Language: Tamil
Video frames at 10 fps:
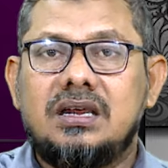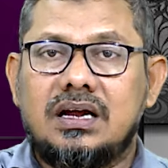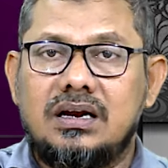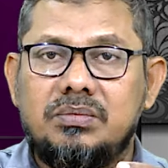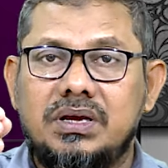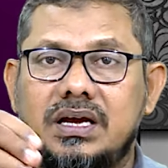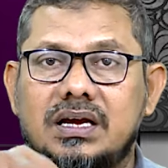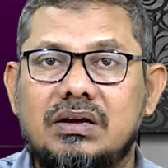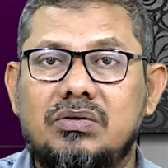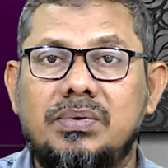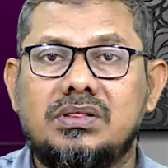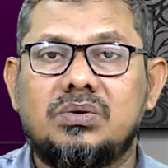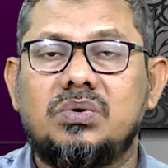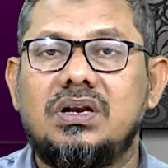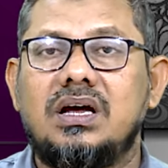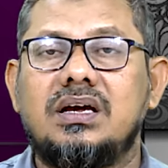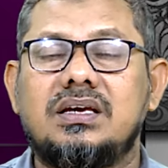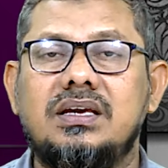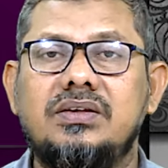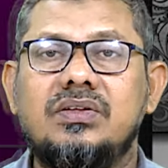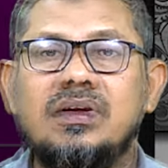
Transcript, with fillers: கடுமையாக விபத்துக்குள்ளாகி